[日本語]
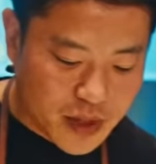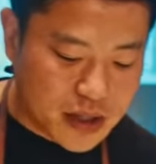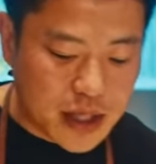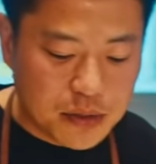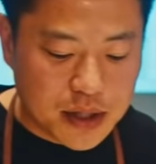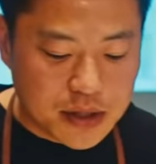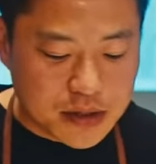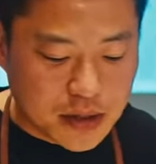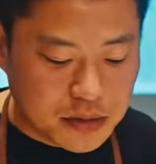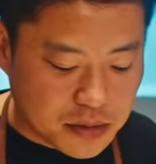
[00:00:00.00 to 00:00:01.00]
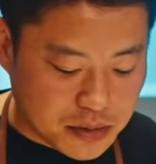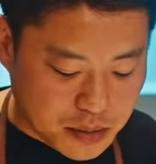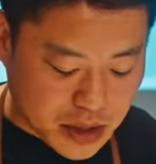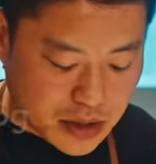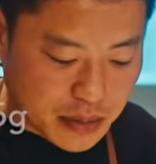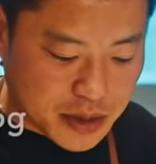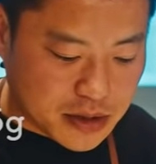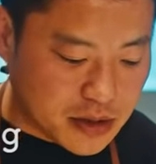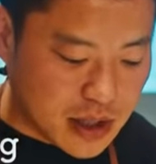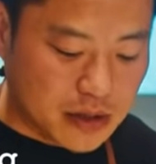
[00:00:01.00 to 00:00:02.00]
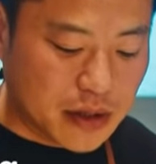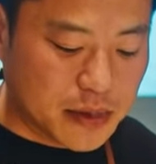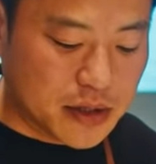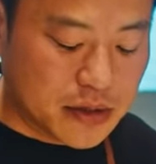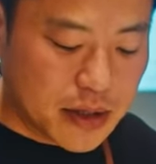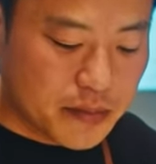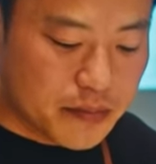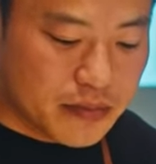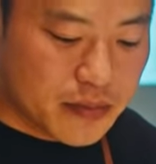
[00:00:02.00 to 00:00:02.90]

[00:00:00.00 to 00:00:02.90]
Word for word: で材料なんですけど、えキャベツ春キャベツですね